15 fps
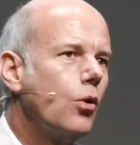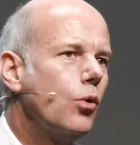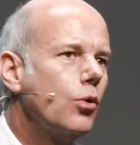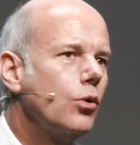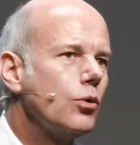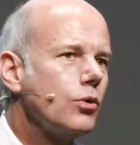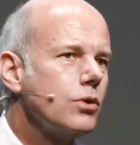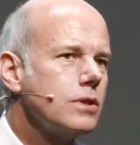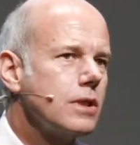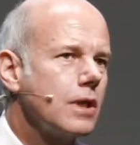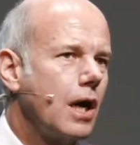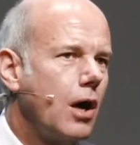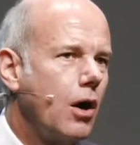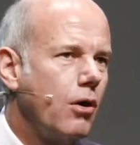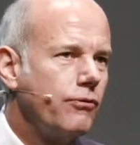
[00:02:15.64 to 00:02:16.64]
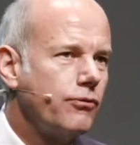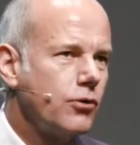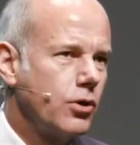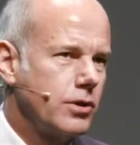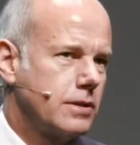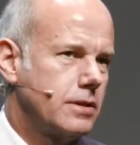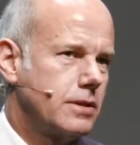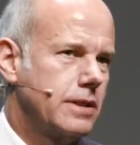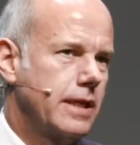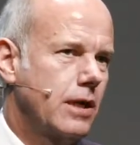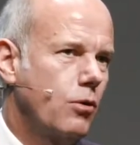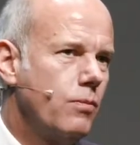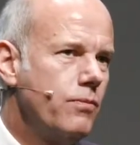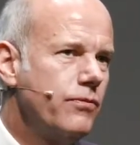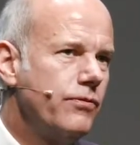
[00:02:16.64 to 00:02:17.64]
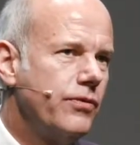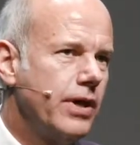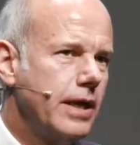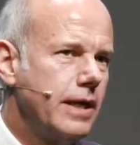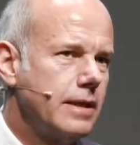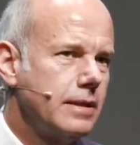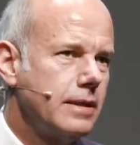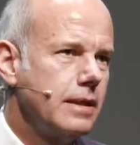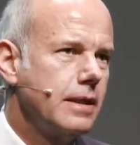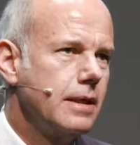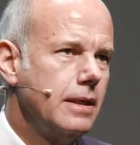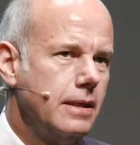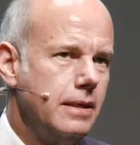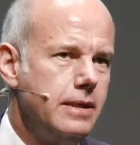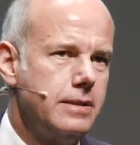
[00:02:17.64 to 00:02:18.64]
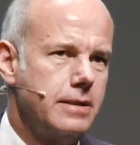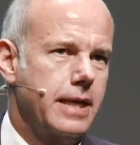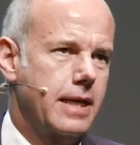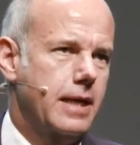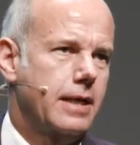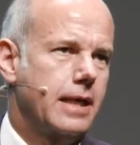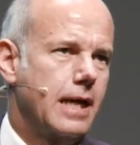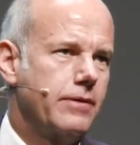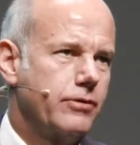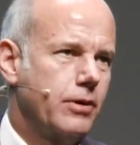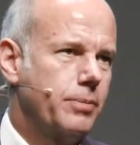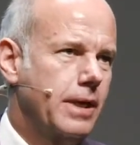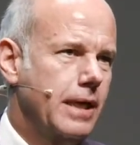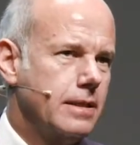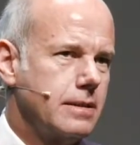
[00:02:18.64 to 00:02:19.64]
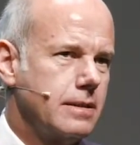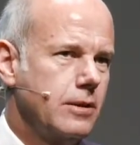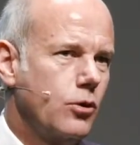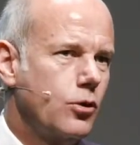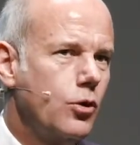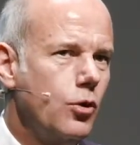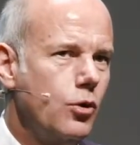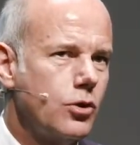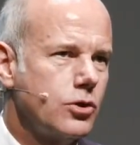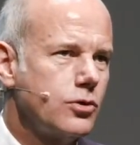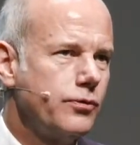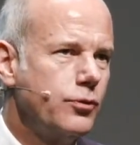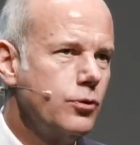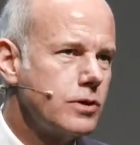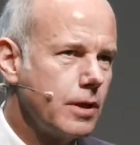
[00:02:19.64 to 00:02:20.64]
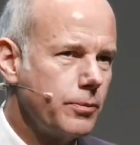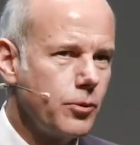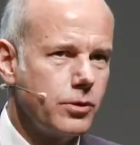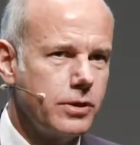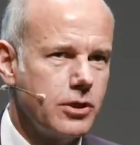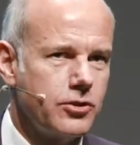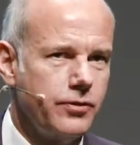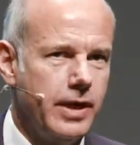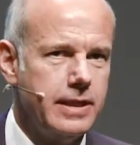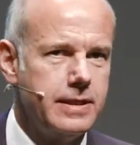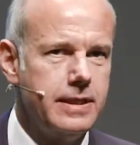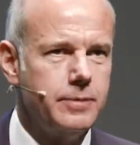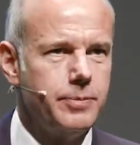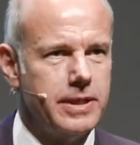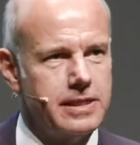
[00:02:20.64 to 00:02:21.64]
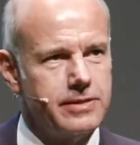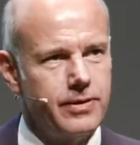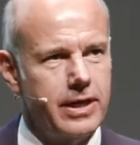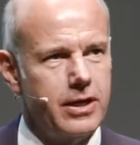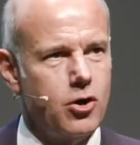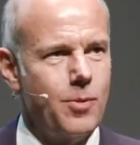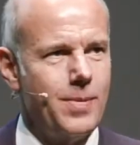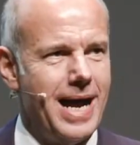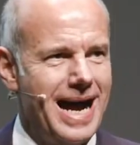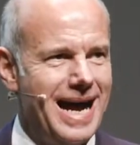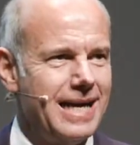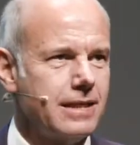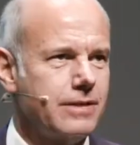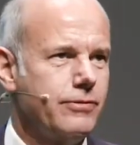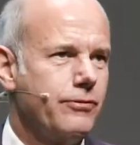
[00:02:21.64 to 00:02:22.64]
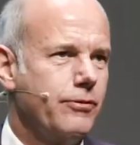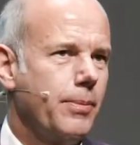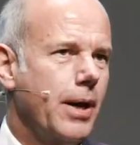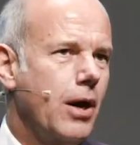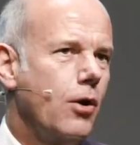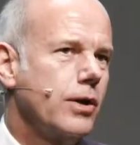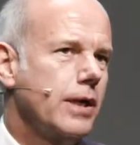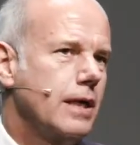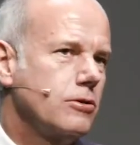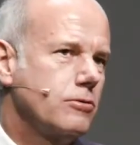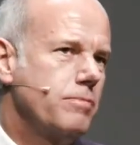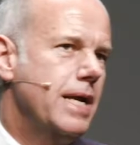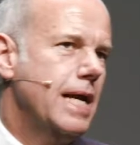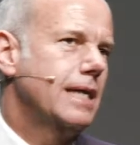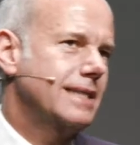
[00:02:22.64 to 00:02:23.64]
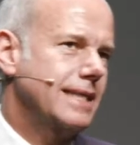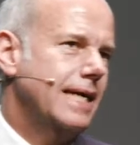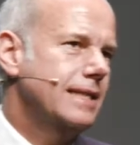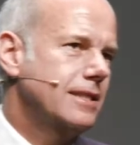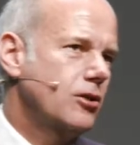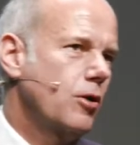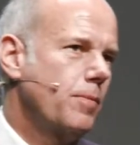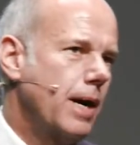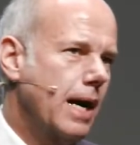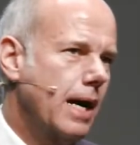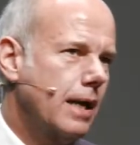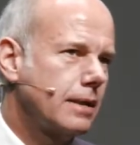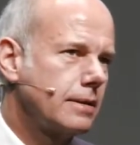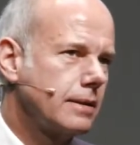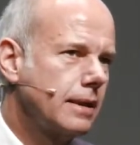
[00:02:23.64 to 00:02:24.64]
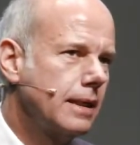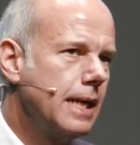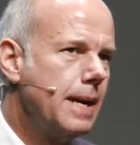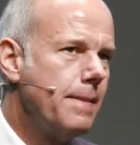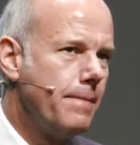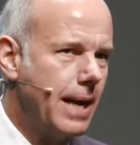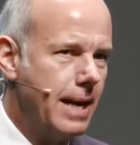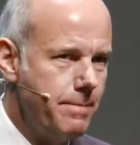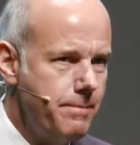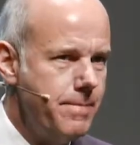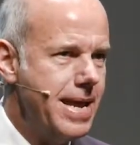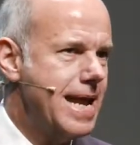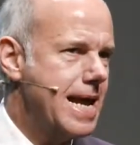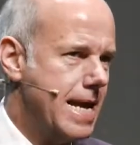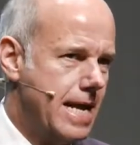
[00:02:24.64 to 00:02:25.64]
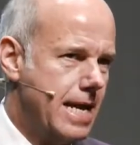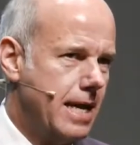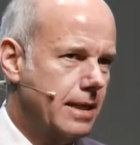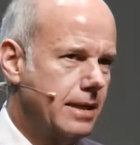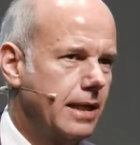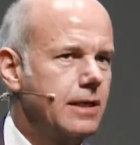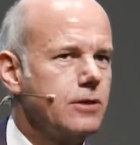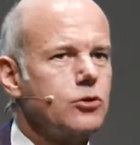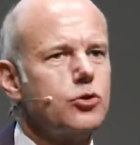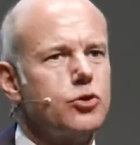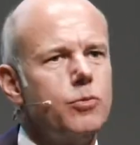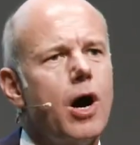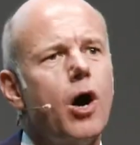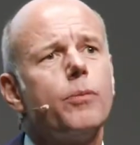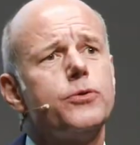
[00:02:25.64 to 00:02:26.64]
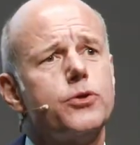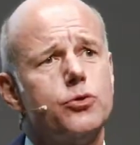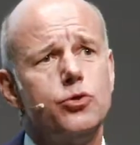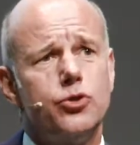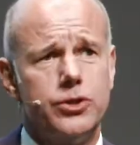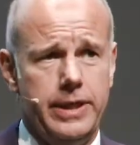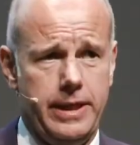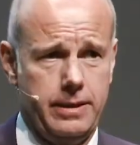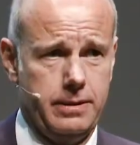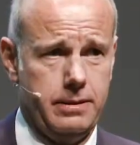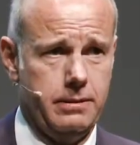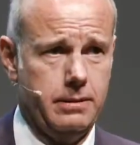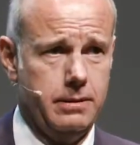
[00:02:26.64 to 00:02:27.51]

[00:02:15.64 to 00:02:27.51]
und uns auf Kosten der Umwelt diese Erde einfach belasten. Der ökologische Fußabdruck der Schweiz liegt bei 2,8. Wir verbrauchen also mehr als 1,8 mal mehr Erden, als uns überhaupt zusteht.